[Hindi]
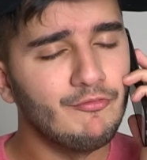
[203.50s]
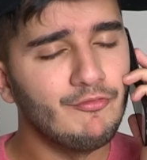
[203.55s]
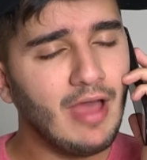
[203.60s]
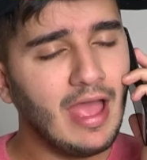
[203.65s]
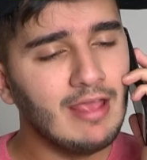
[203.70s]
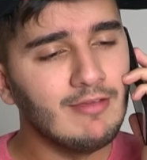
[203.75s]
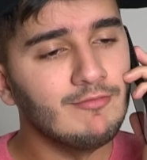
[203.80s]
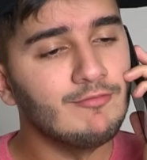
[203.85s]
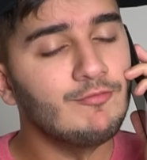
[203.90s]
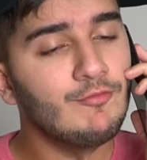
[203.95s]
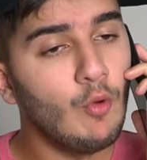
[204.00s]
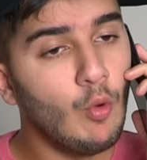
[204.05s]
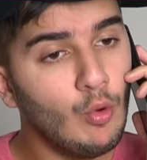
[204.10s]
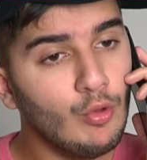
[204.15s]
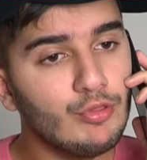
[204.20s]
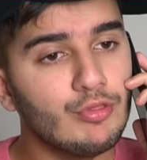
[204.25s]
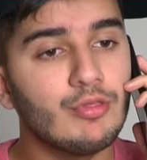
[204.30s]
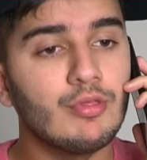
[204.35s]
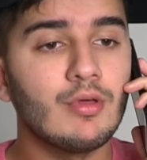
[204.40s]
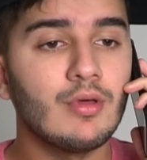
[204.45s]
फाइव
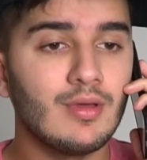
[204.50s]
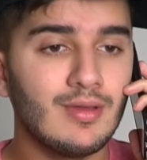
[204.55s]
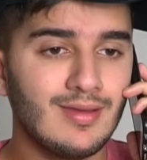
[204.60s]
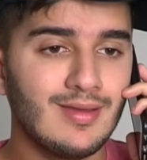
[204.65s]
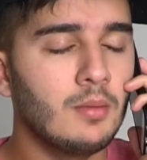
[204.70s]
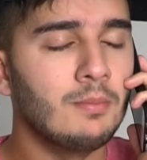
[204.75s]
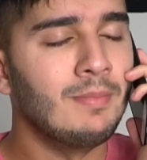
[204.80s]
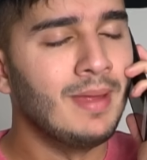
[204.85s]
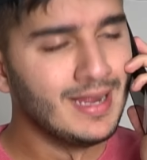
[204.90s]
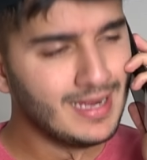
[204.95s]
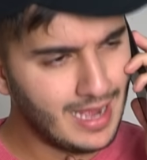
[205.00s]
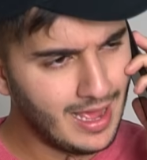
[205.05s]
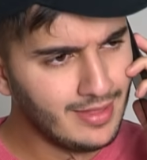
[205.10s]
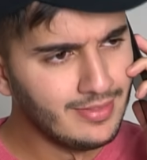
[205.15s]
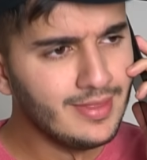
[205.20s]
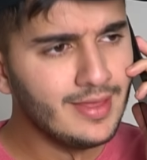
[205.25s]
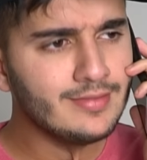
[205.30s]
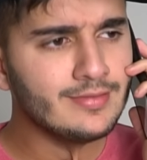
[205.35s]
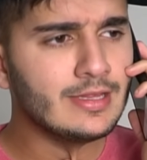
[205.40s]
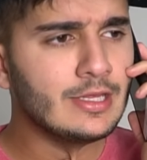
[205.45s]
फोर मैं कहा
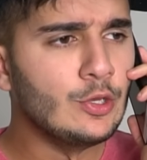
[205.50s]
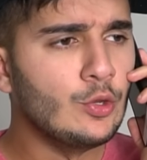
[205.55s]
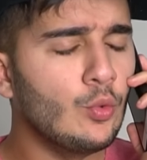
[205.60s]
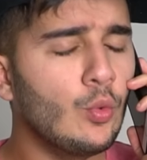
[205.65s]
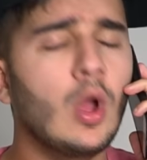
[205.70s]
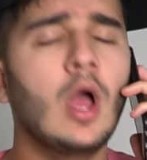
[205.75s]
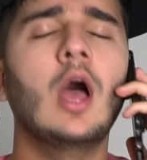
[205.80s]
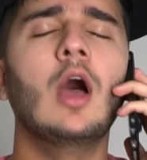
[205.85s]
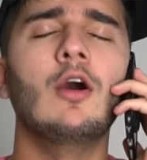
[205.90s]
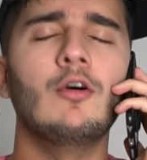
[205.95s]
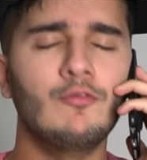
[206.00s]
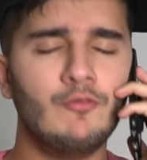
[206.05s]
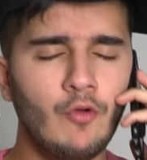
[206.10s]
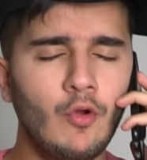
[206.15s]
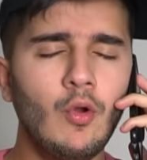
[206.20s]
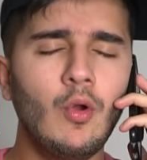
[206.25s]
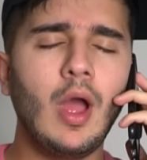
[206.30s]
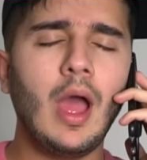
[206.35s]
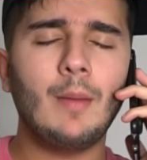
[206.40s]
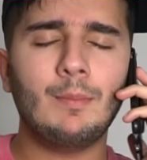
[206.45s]
देखती हूँ
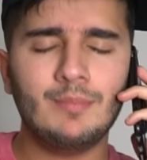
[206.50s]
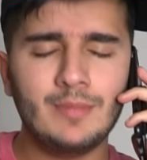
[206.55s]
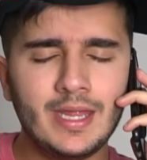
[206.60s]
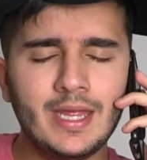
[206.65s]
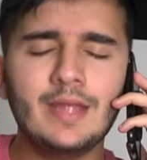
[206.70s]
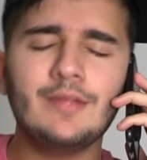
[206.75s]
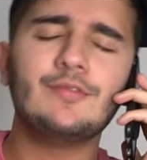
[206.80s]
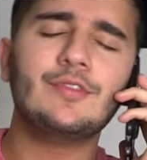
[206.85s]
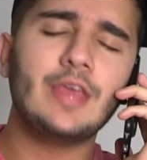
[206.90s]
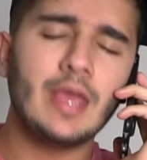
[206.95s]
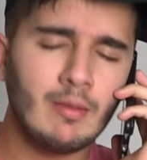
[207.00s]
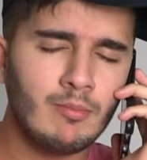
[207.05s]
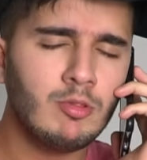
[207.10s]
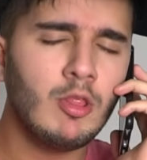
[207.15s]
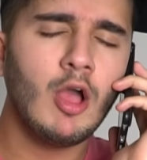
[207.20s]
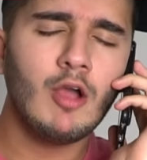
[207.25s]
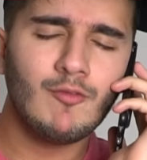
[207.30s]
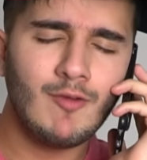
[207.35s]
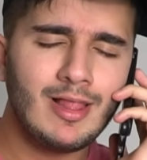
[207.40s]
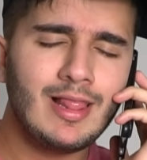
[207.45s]
वो आपने जे
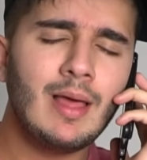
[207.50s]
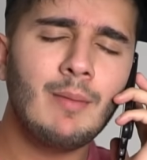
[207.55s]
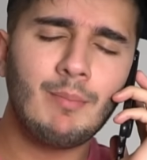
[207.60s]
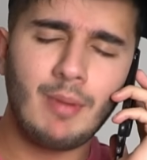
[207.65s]
ब्लॉक वाला